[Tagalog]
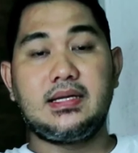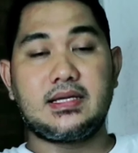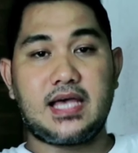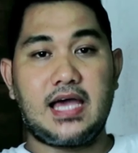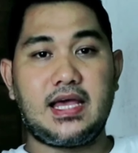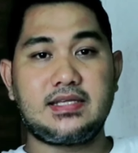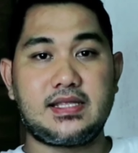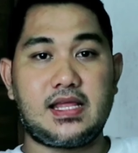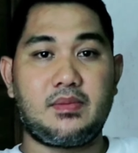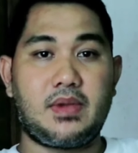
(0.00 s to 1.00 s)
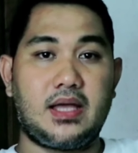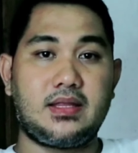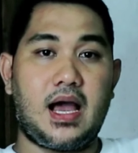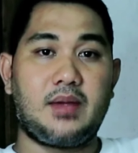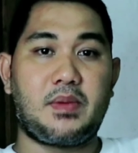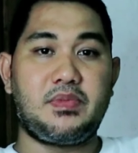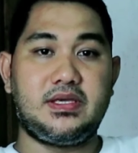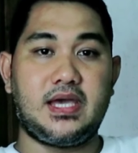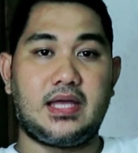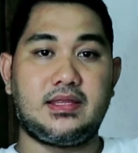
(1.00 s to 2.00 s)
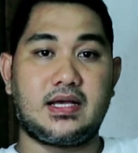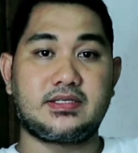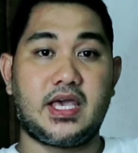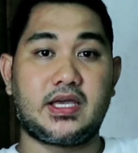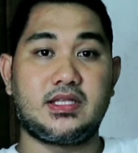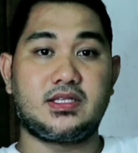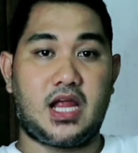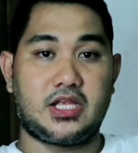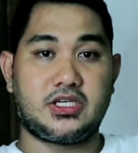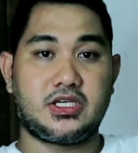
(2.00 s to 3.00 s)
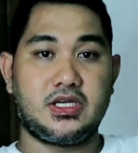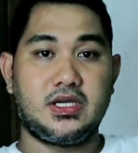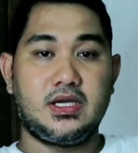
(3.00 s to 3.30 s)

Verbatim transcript: na sana sila naman ang mabigyan ng second tranche.